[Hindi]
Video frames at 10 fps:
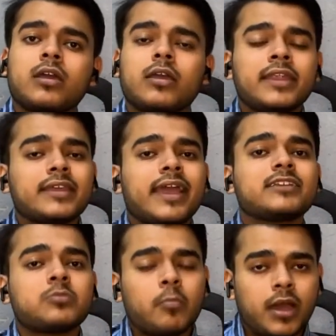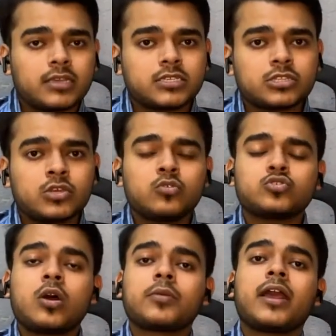इन कैश मांग सकते हो जो
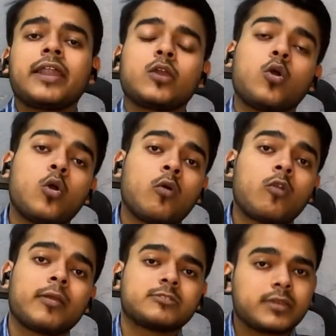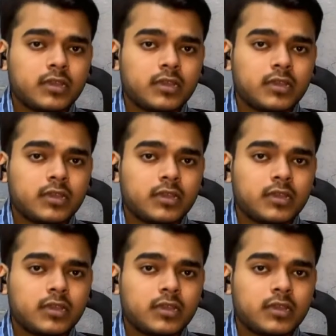आपकी गाड़ी के ओवर प्राइस में